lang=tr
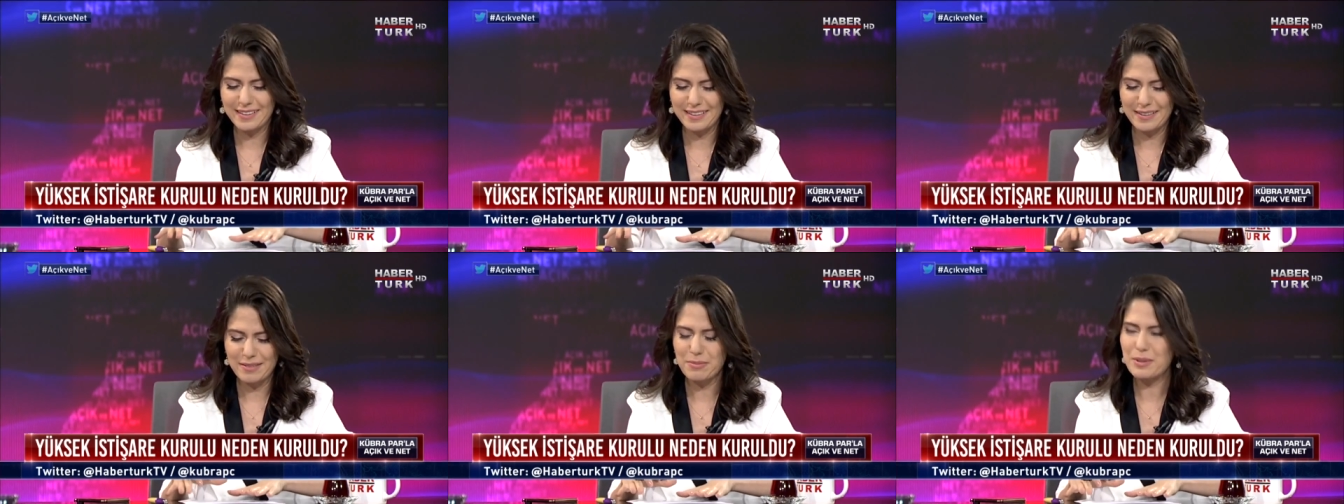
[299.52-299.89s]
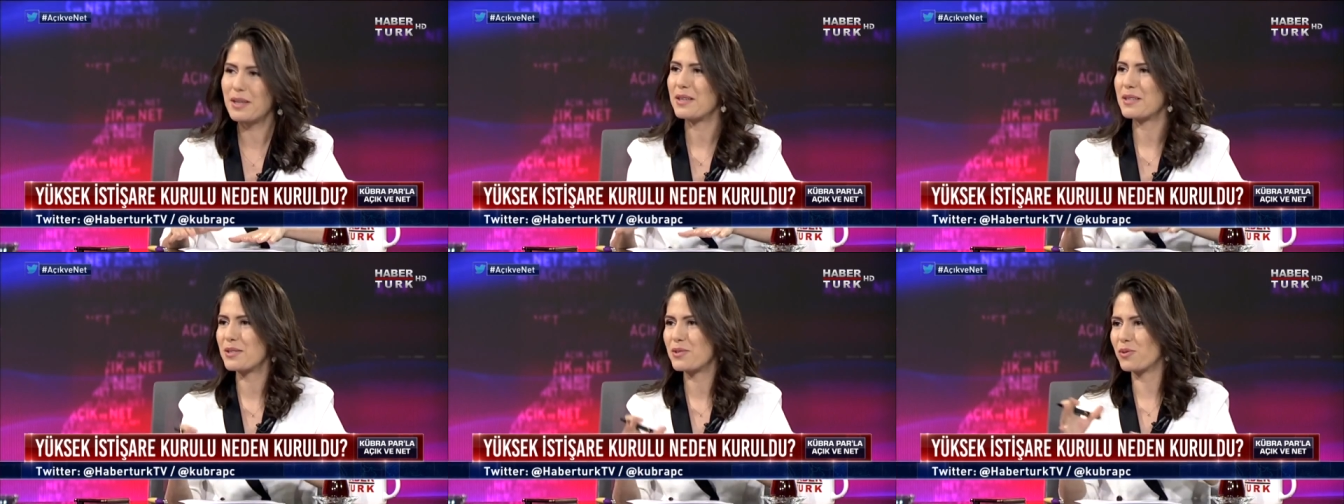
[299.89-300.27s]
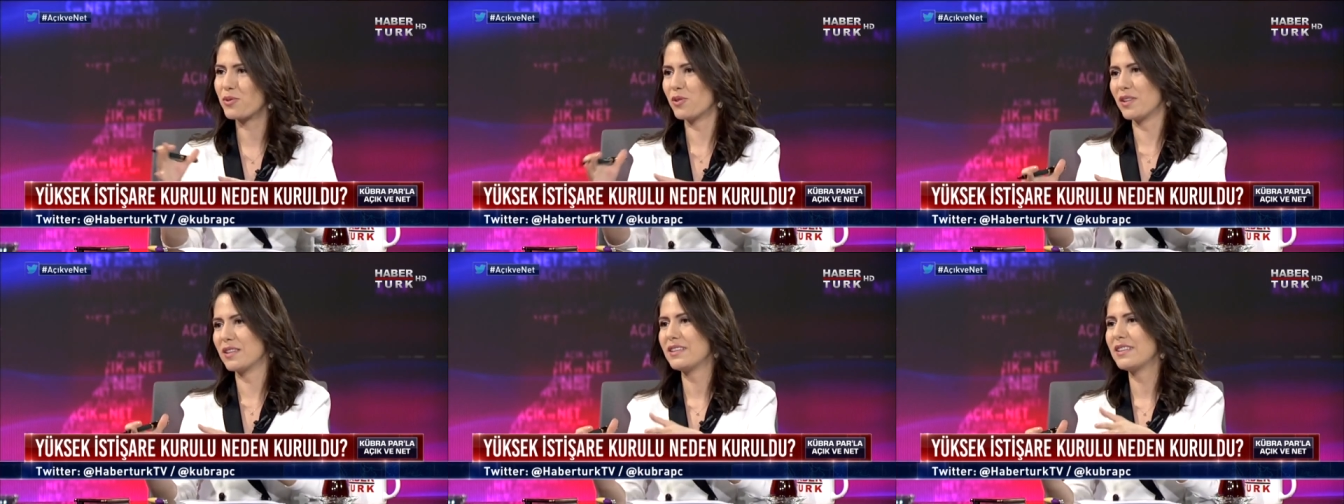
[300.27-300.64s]
e, biraz
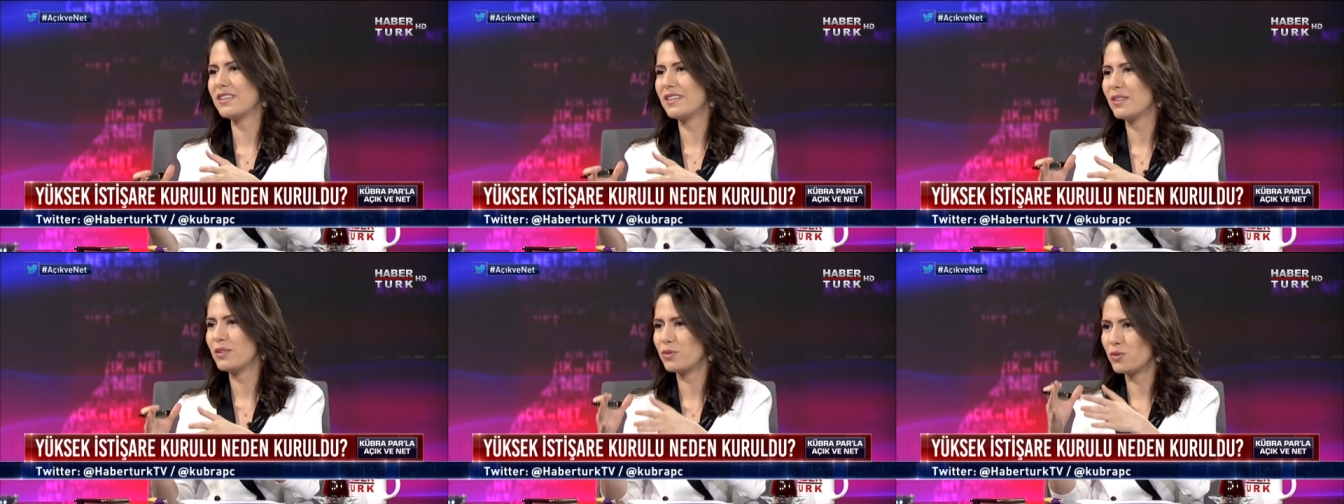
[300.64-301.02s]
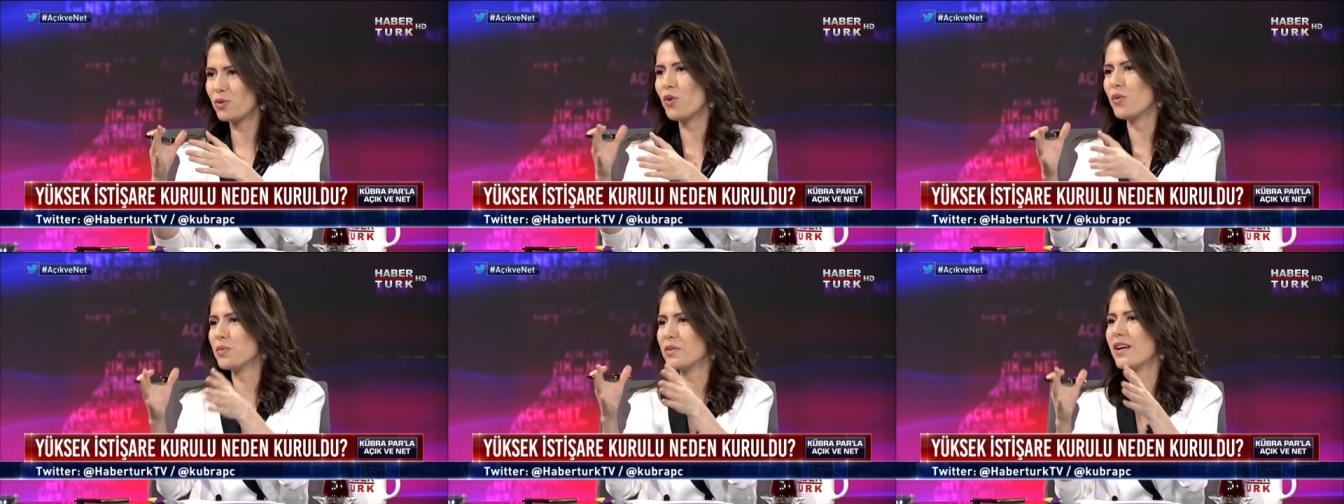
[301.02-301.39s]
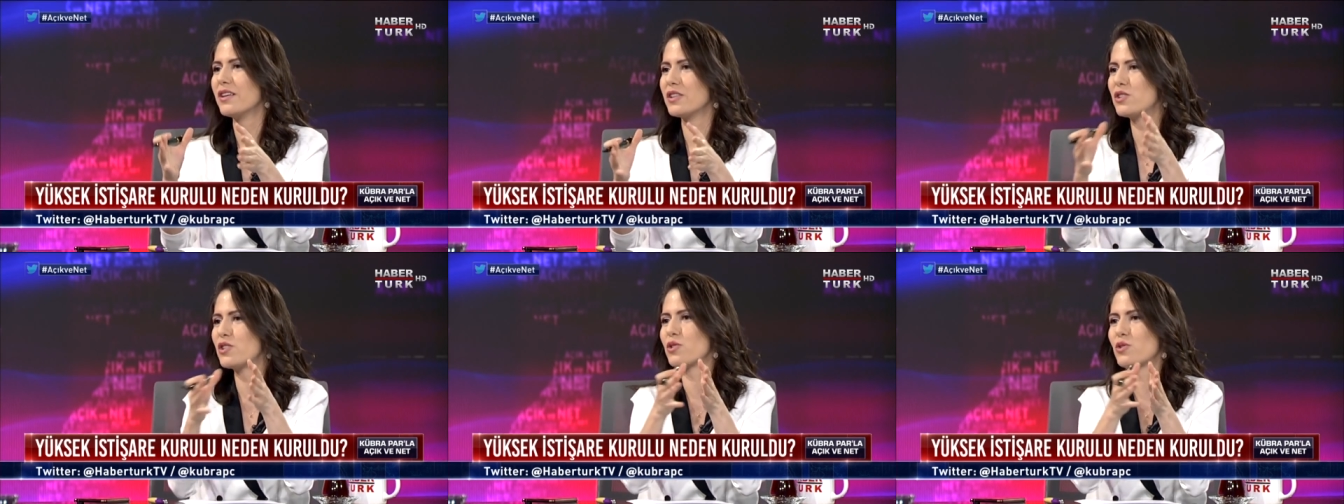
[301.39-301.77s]
soruları doğru
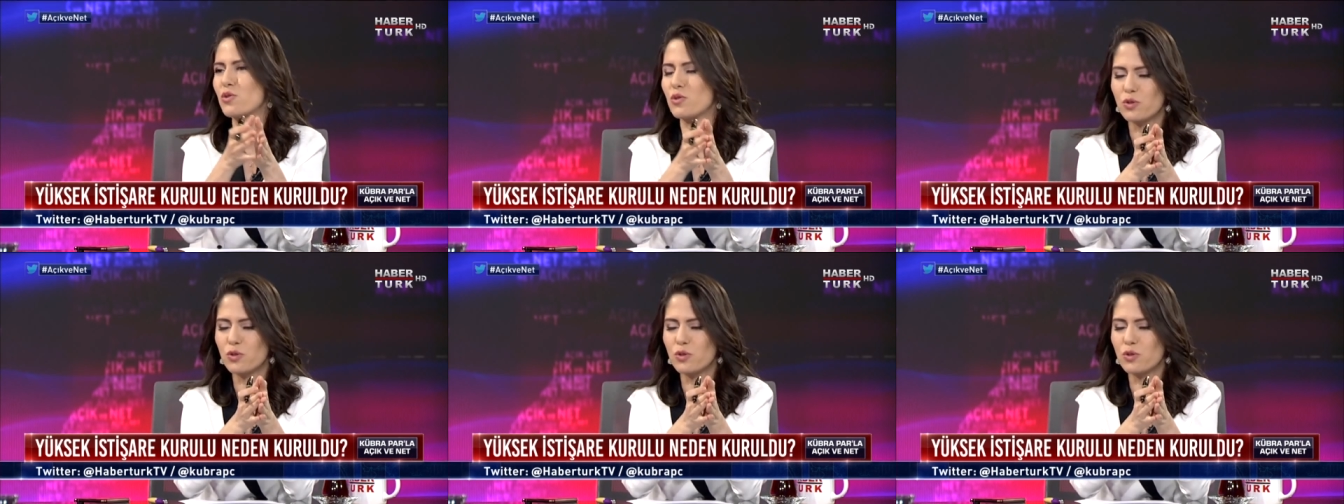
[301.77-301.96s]
açık tabii, tabii,